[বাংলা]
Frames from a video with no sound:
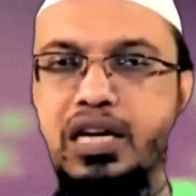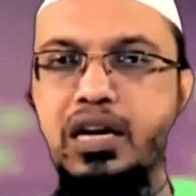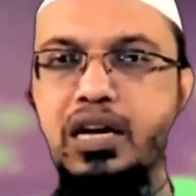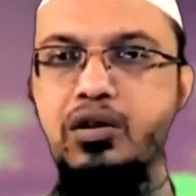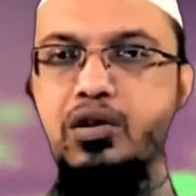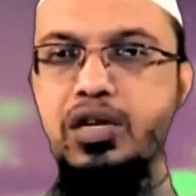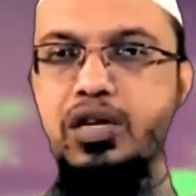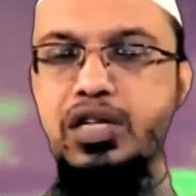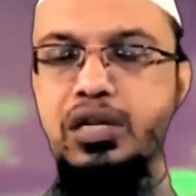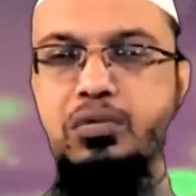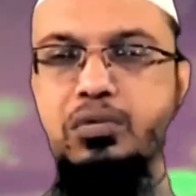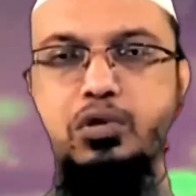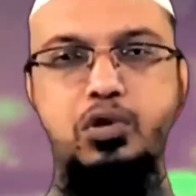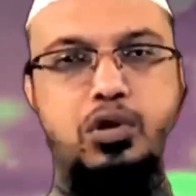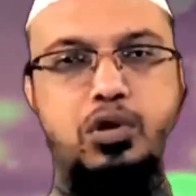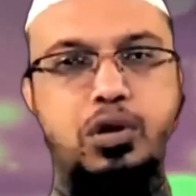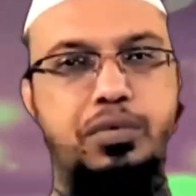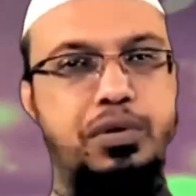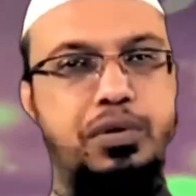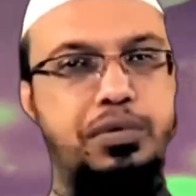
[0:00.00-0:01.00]
কাছে সারেন্ডার করা শিখবো
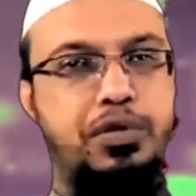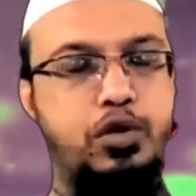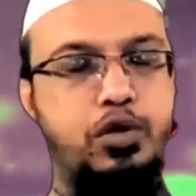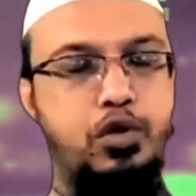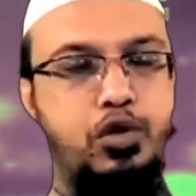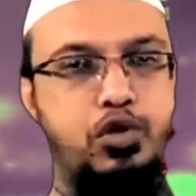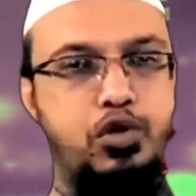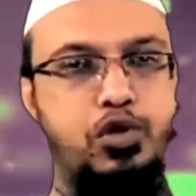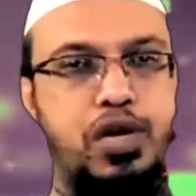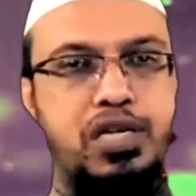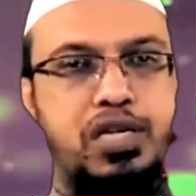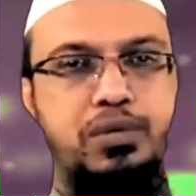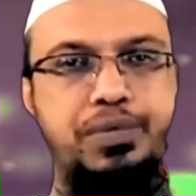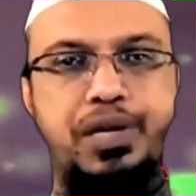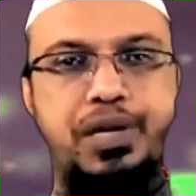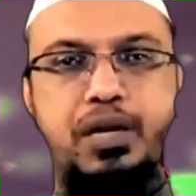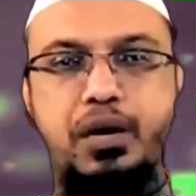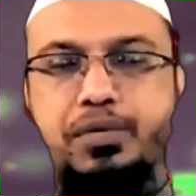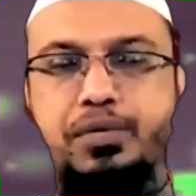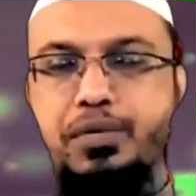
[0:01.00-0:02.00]
তখন আমাদের মধ্যে ধৈর্য
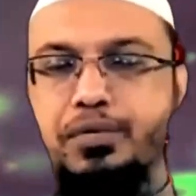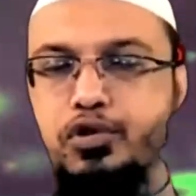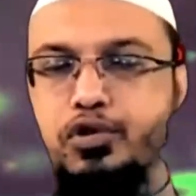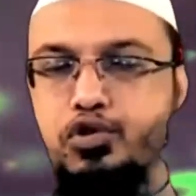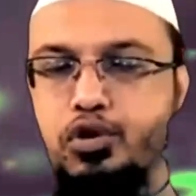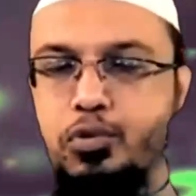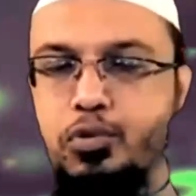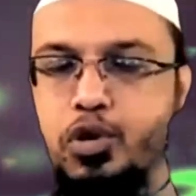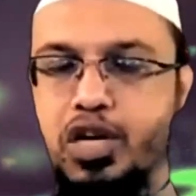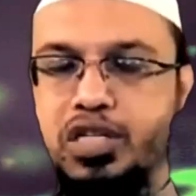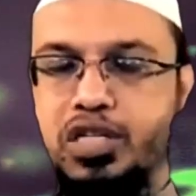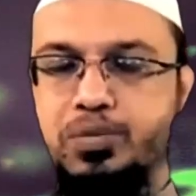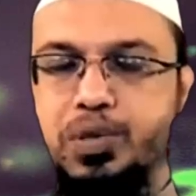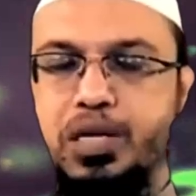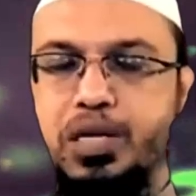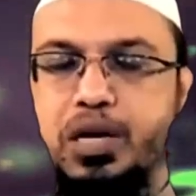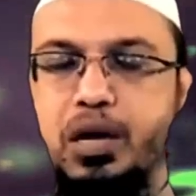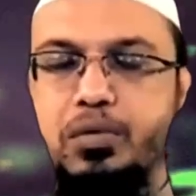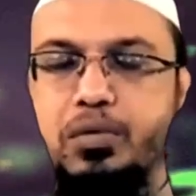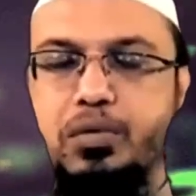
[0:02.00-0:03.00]
আসবে আমাদের মধ্যে সবর আসবে